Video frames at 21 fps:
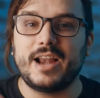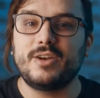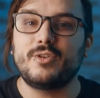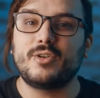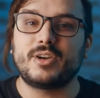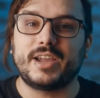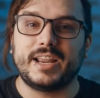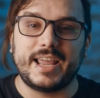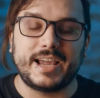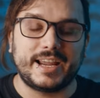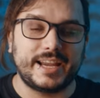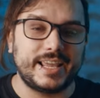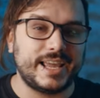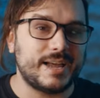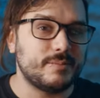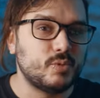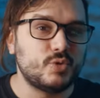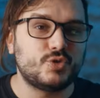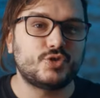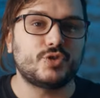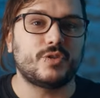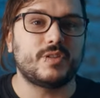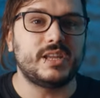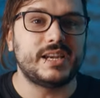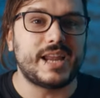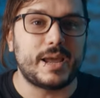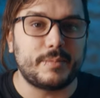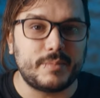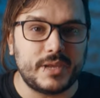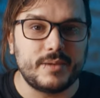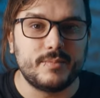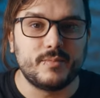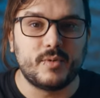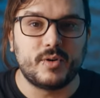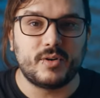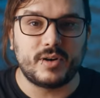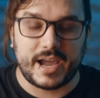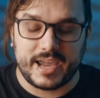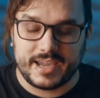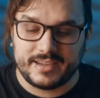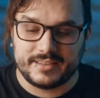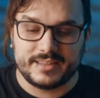algo que le agrega mucho dinamismo
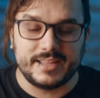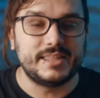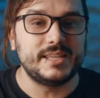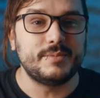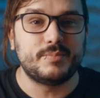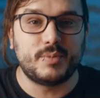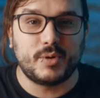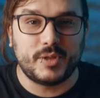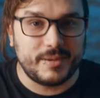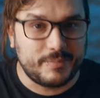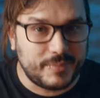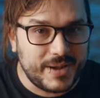a este tipo de